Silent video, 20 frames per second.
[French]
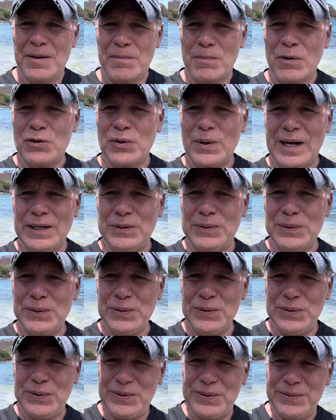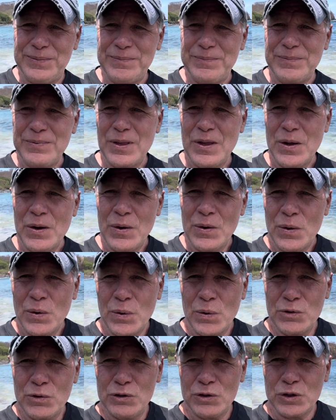Bonjour à tous.
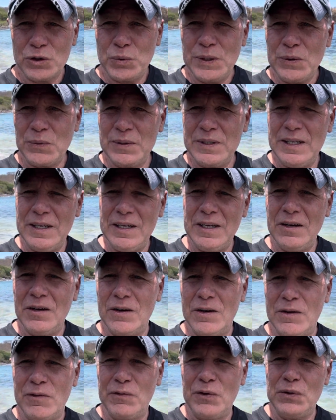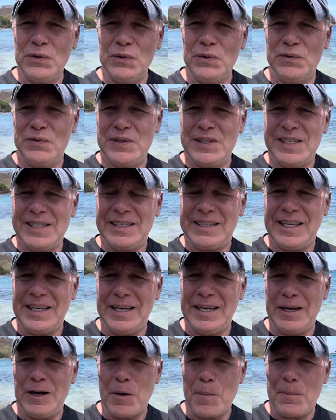Aujourd'hui, on est euh, venu
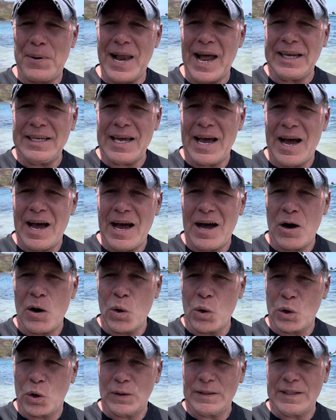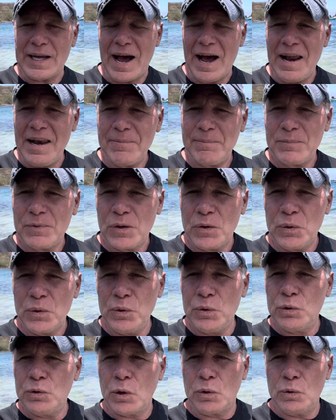visiter euh, Playa Ocotal,
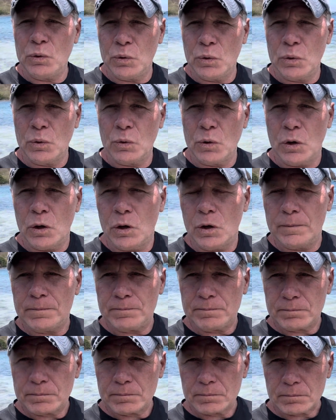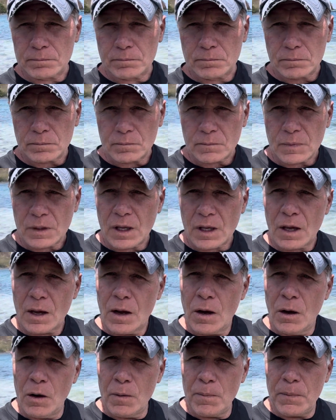une de nos
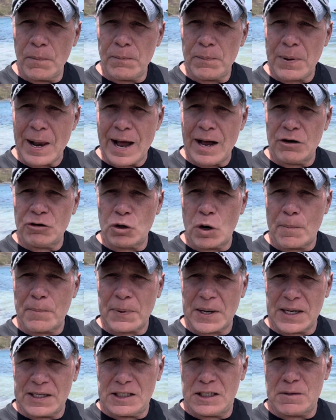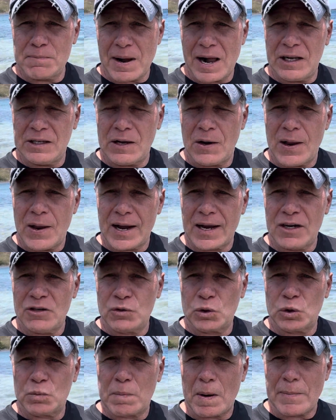euh, plages principales de la
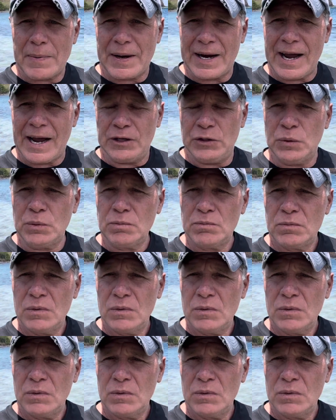région du Papagayo,